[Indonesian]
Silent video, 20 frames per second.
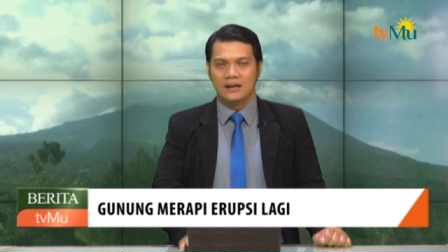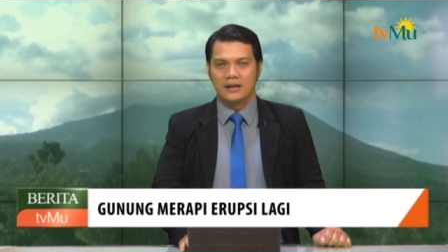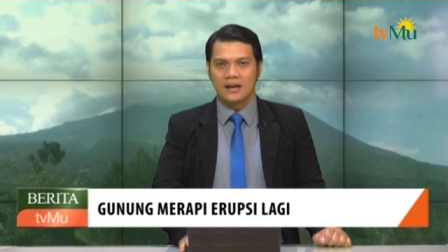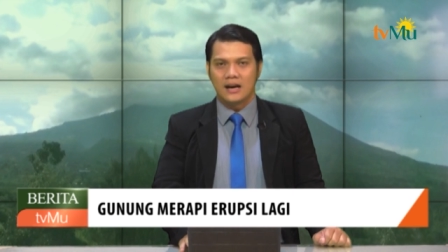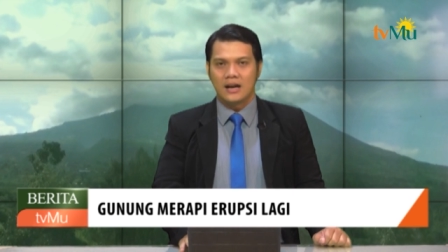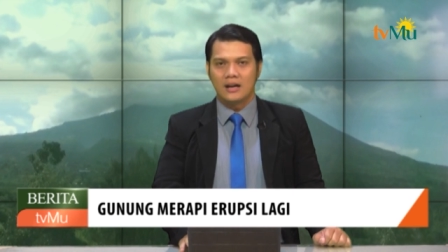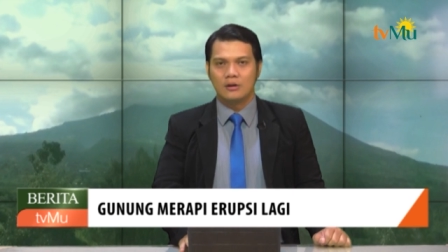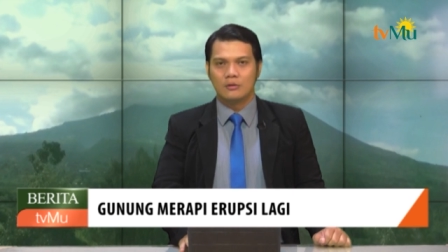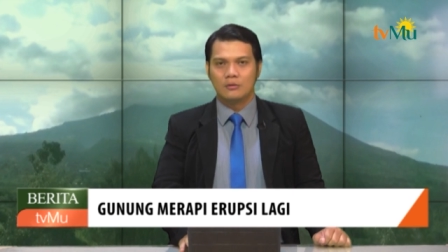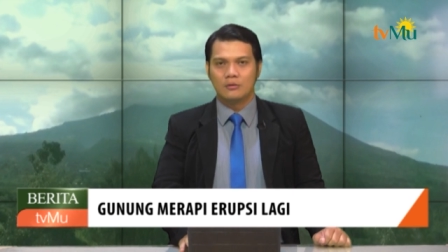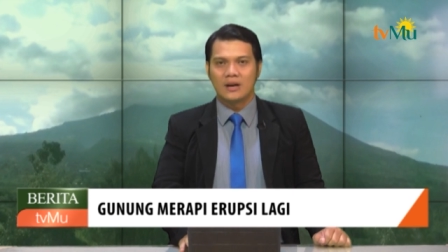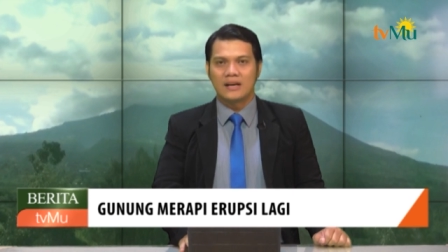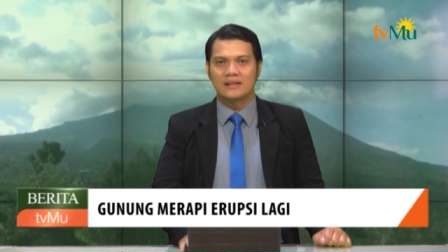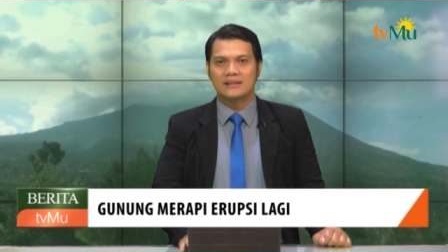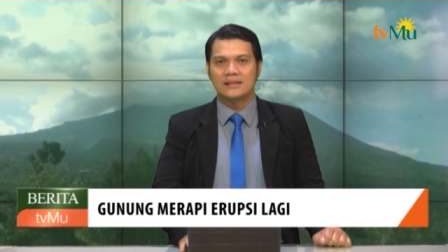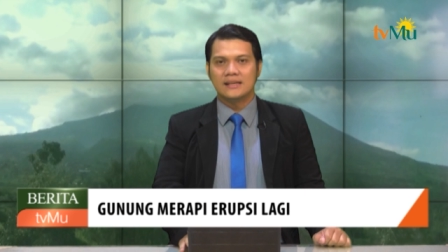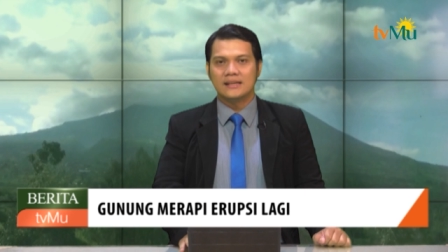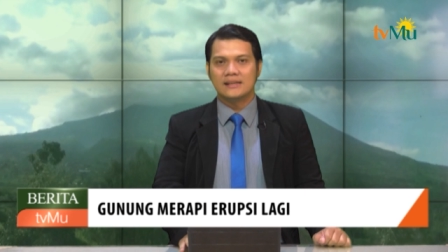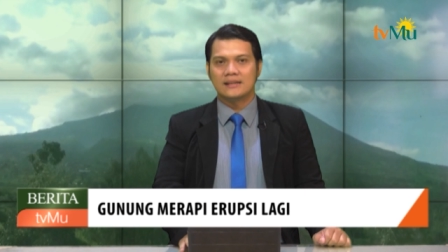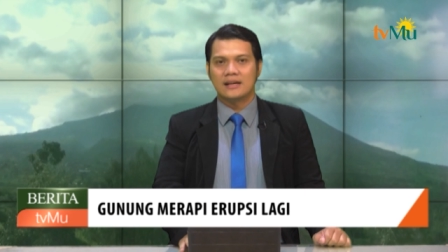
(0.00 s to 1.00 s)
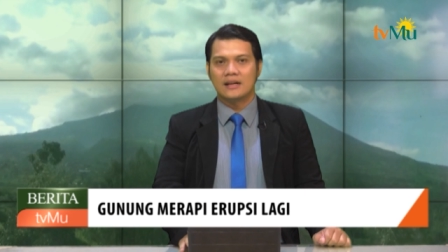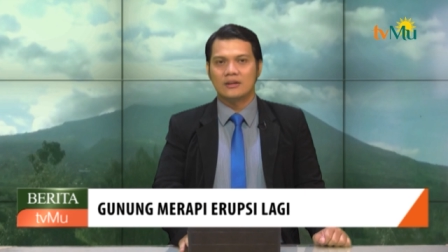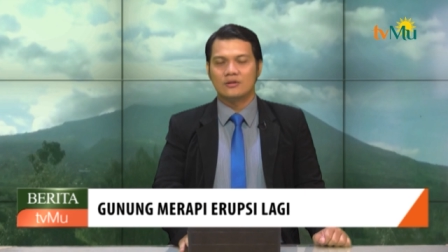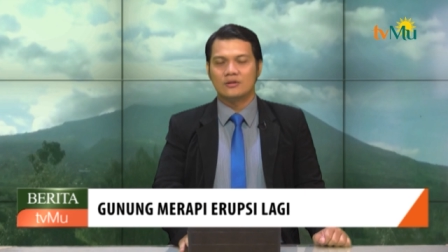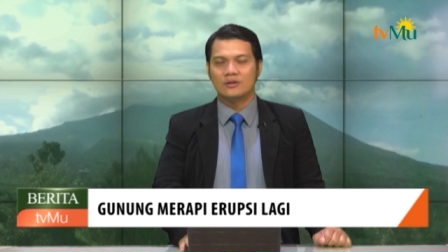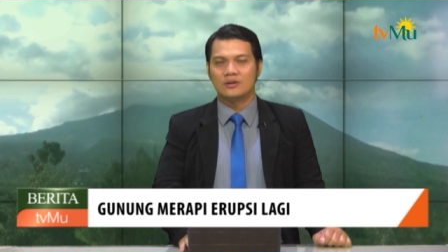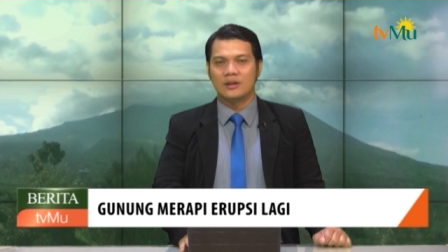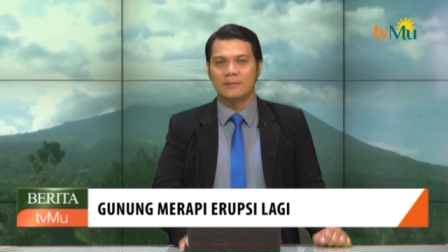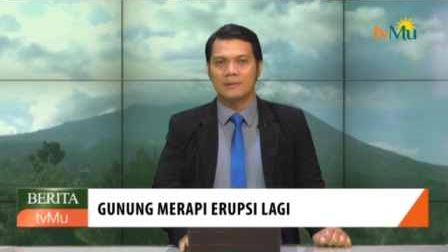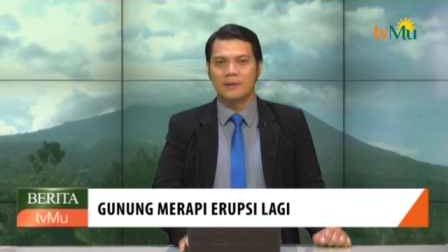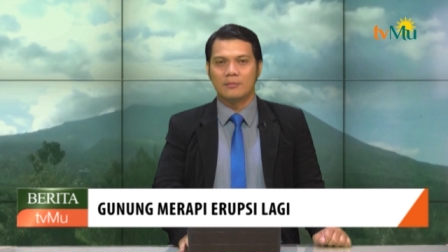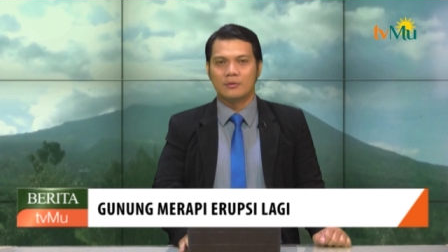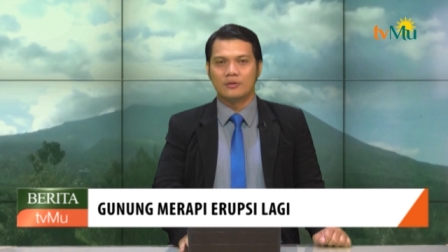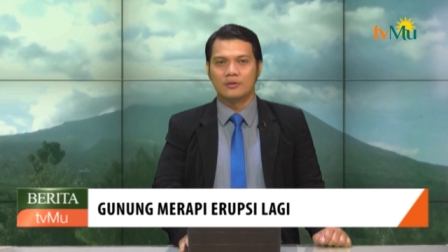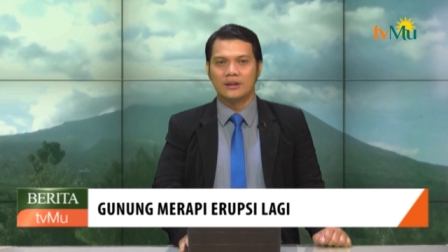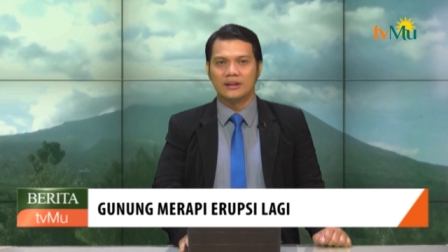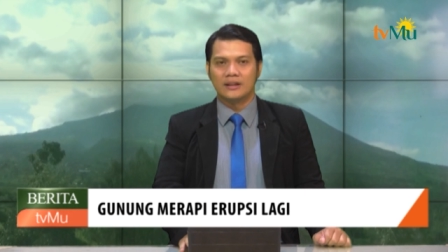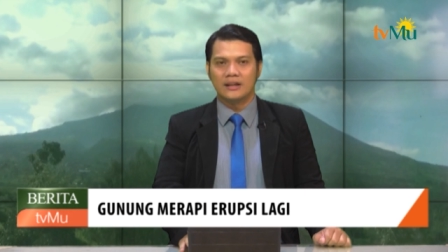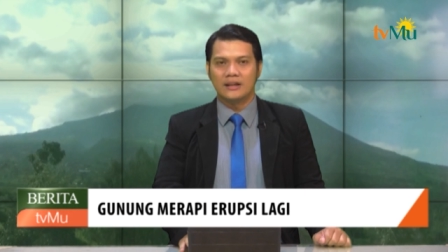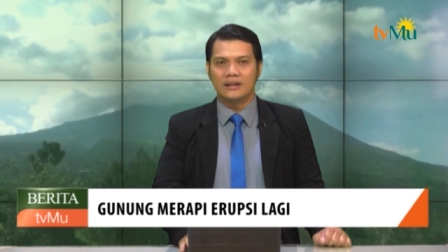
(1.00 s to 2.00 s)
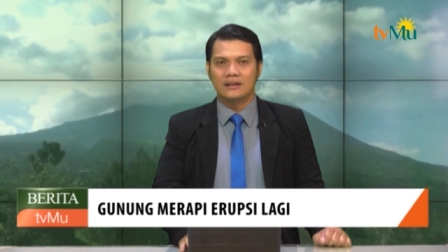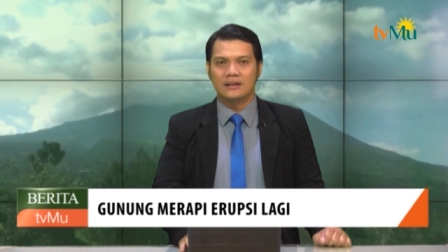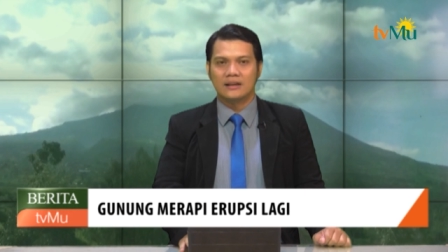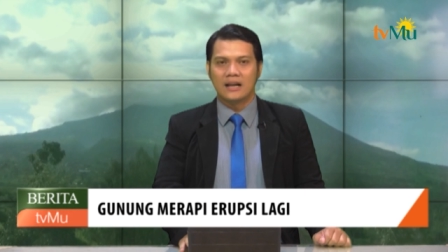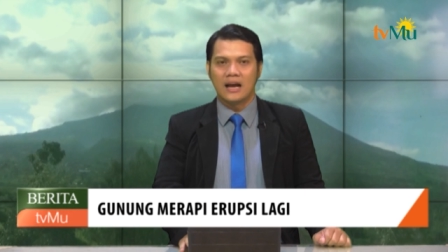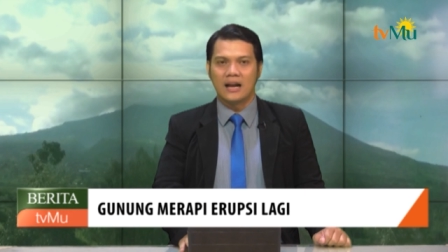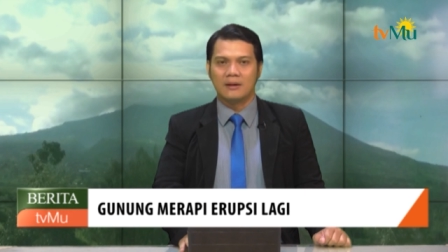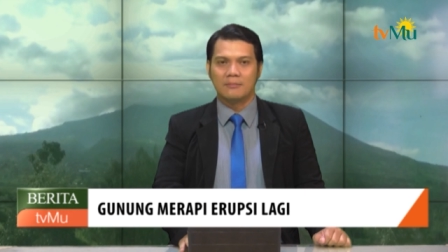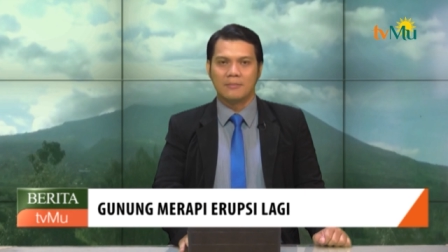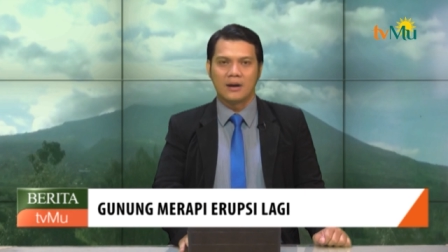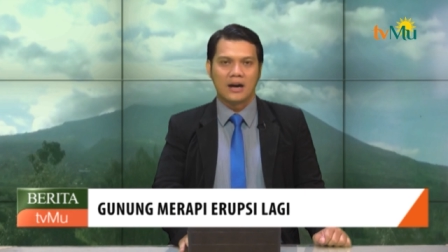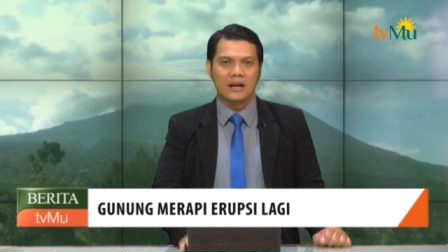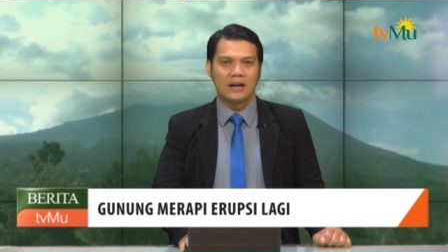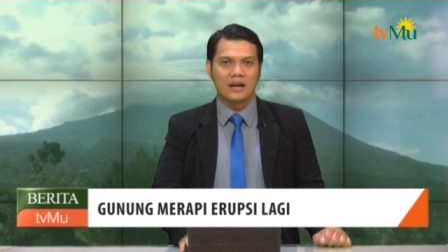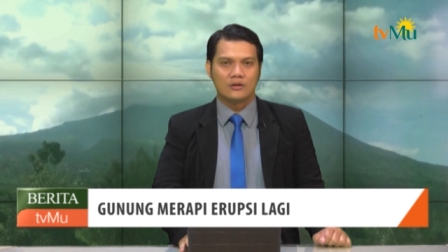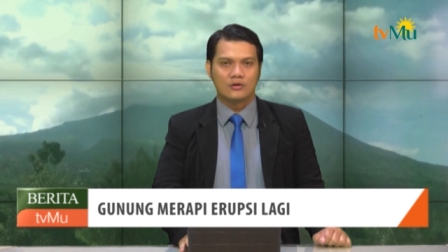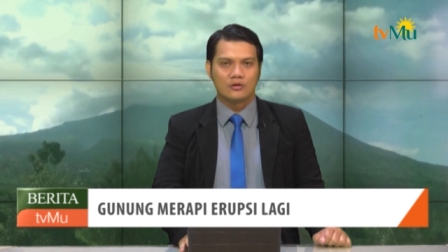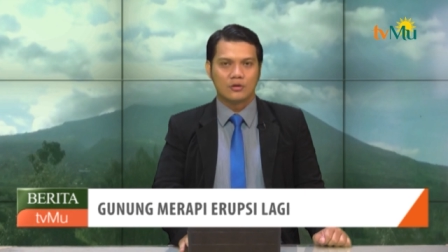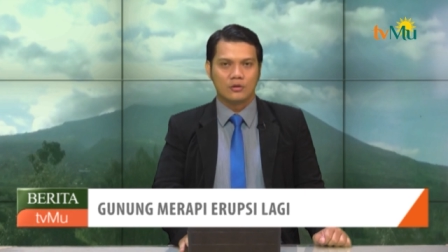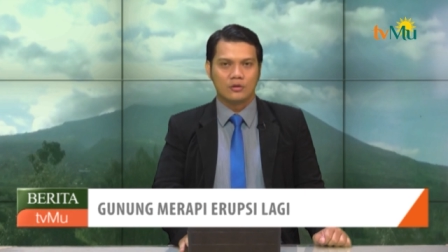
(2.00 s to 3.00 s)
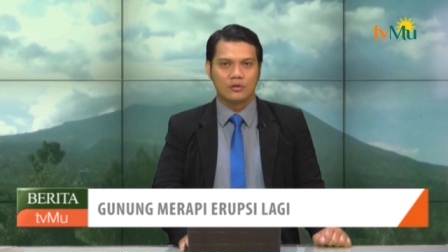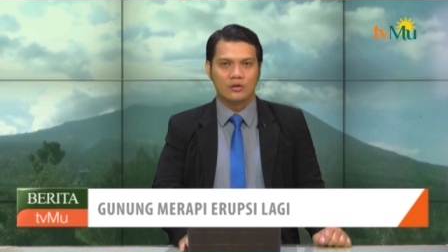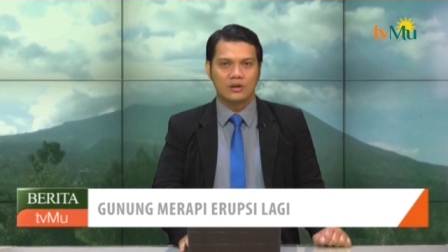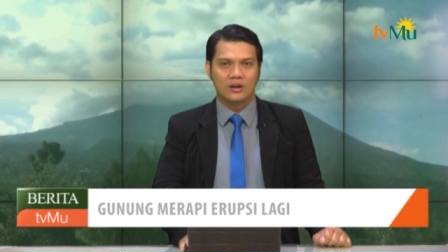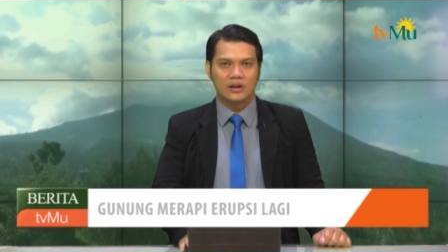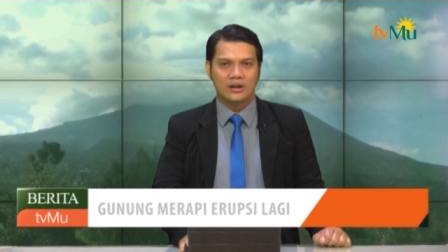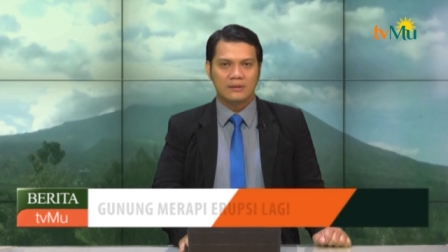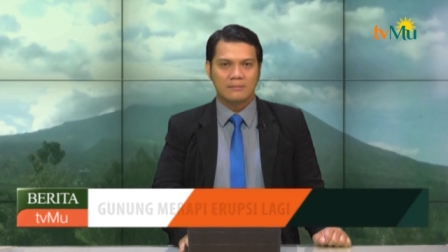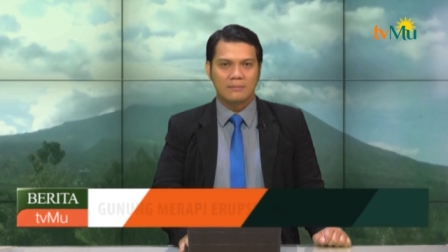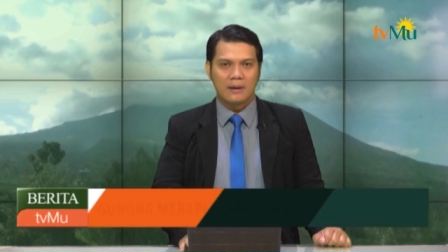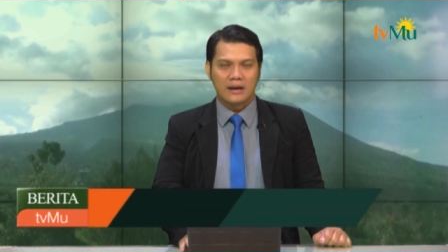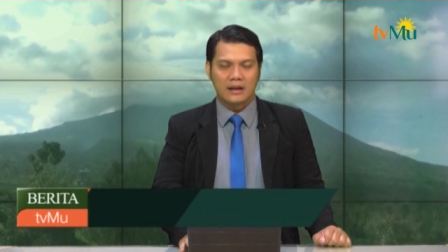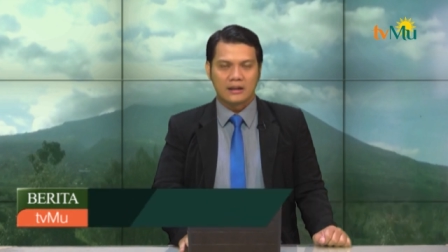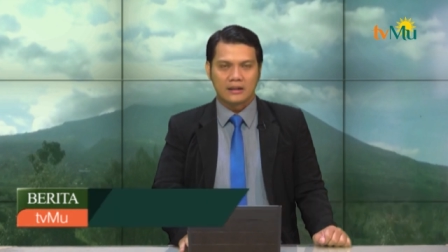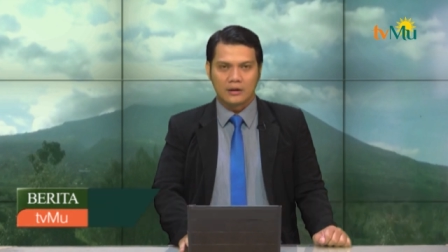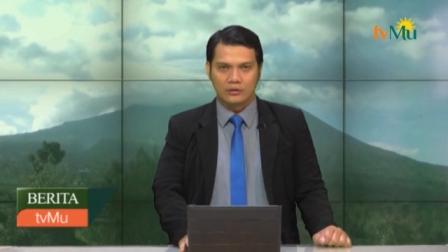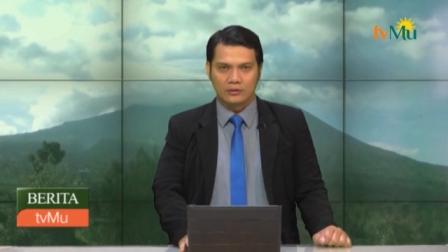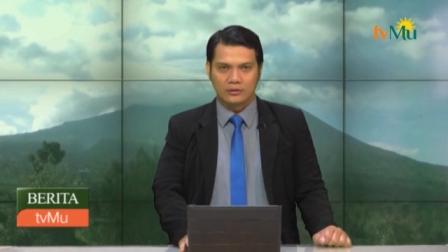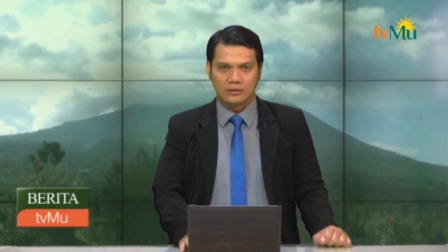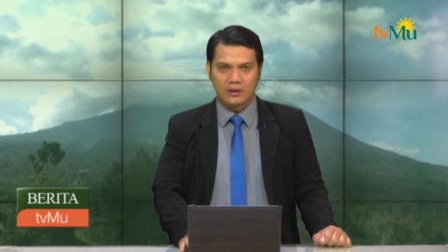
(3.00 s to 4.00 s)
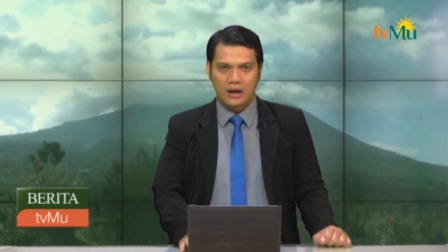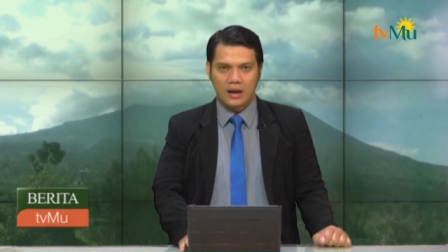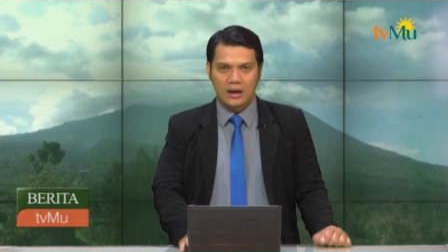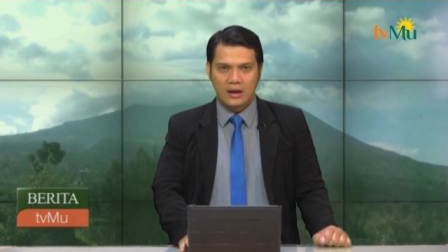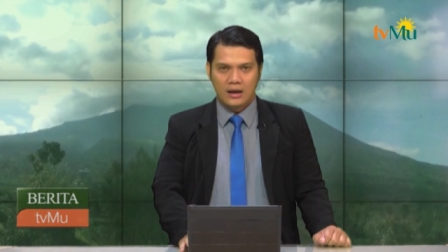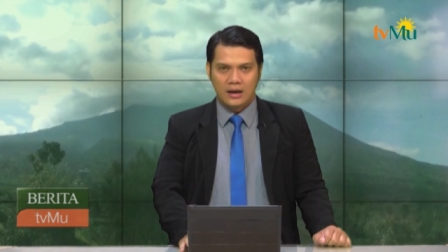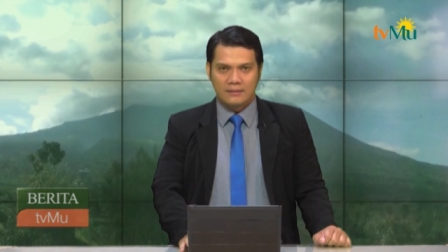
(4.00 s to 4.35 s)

dengan durasi 150 detik dan mengarah condong ke barat laut.